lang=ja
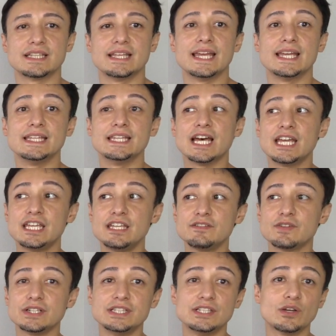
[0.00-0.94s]
naive
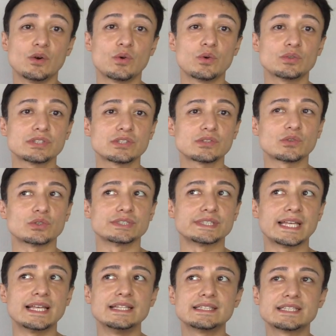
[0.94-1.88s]
は日本語だと
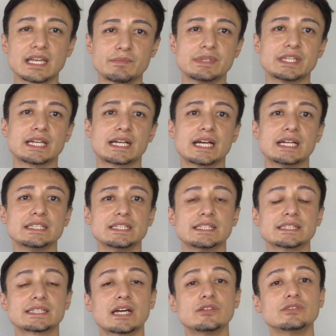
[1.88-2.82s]
繊細みたいな感じ
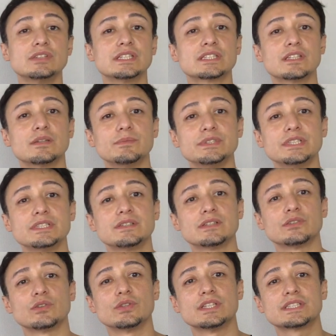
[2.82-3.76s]
で使うんですけども、実
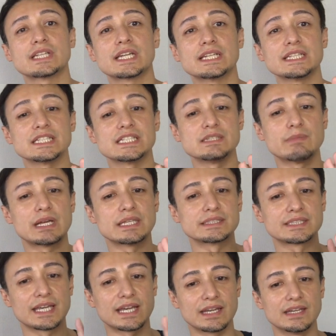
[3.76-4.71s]
はそんな使い方しま
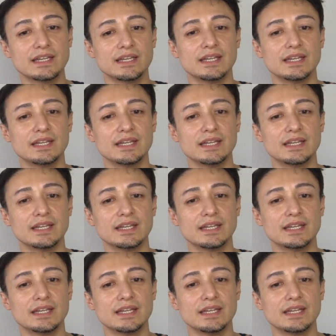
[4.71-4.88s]
せん。